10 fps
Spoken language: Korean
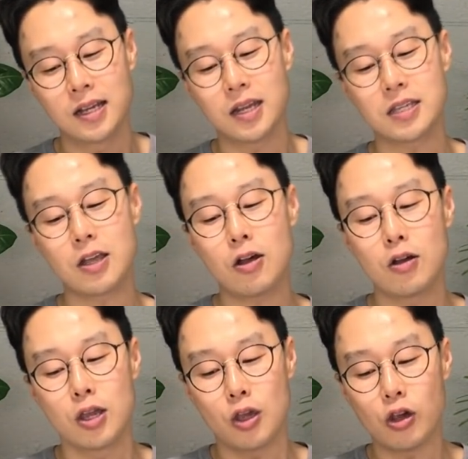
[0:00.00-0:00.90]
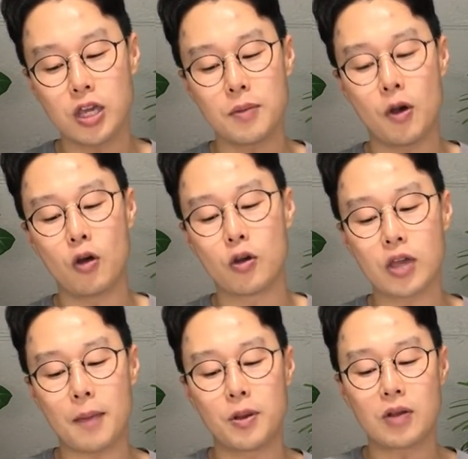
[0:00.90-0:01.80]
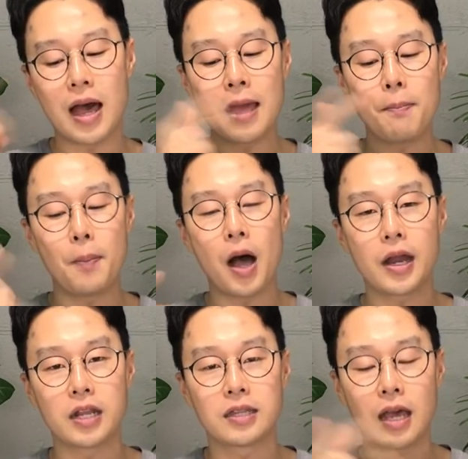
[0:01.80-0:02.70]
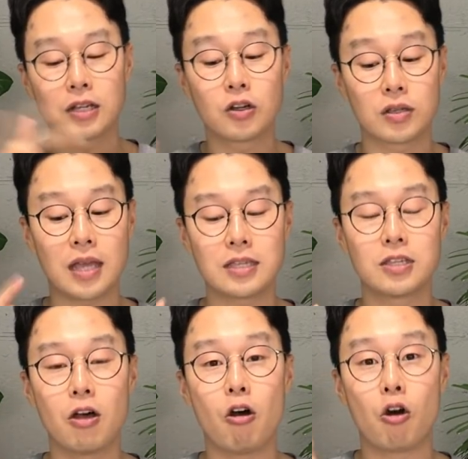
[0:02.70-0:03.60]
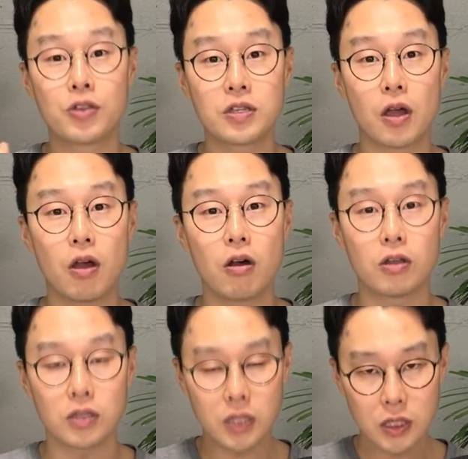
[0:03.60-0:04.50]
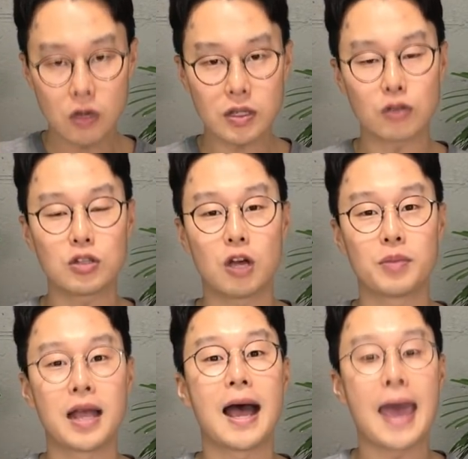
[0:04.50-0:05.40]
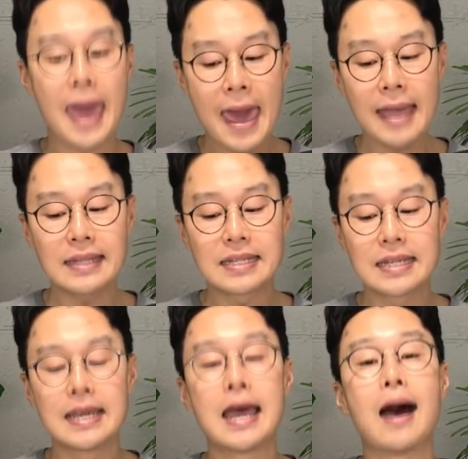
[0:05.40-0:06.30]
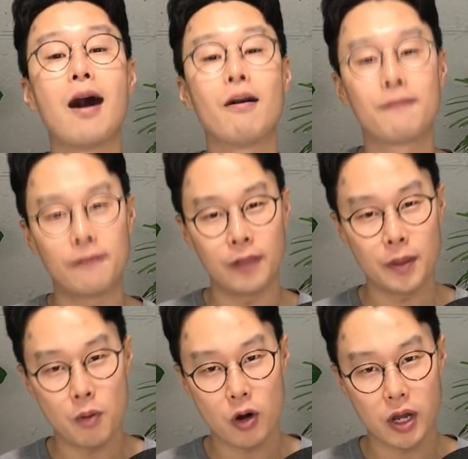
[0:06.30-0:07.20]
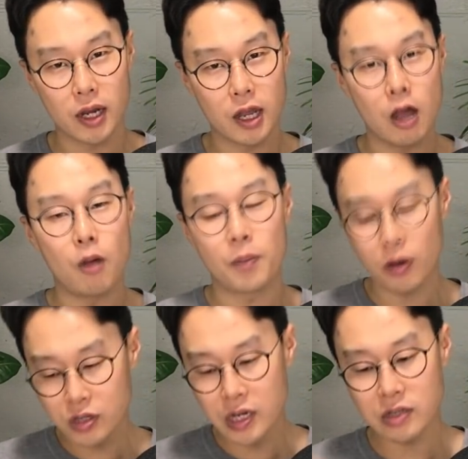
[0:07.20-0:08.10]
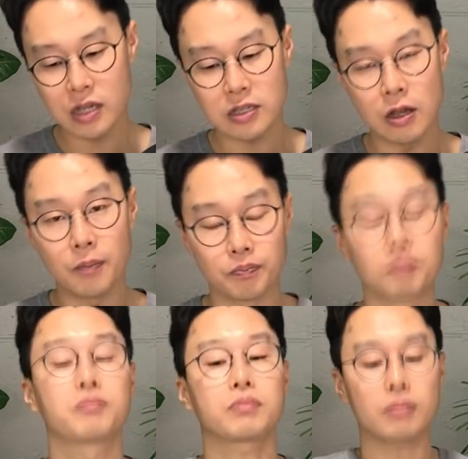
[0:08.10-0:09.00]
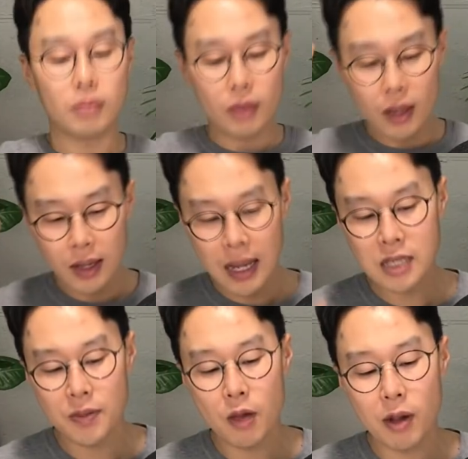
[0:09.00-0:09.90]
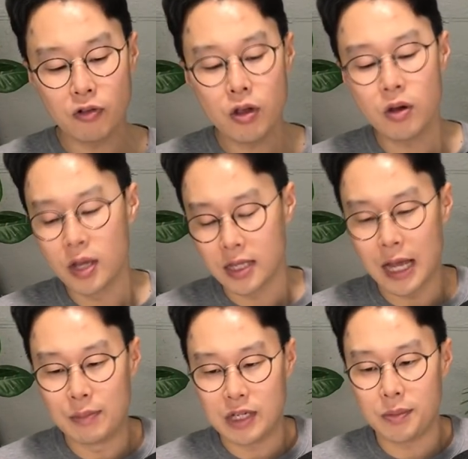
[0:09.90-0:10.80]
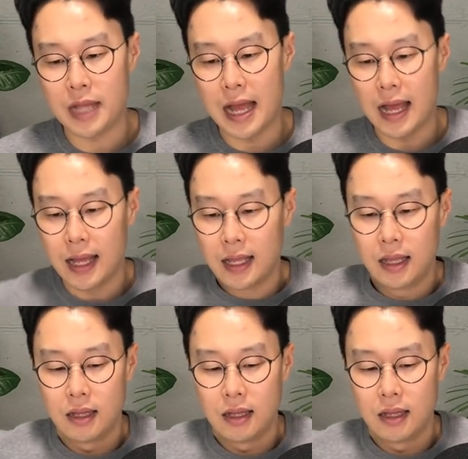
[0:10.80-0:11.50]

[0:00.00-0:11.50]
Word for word: 그래서 여기 뭐 여기 앞에도 I bought it. 나 그거 샀어. 어디서요? 특정 장소 나옵니다. at a flea market. 벼룩시장에 샀어. 까지 배워봤고요. 다음 장입니다.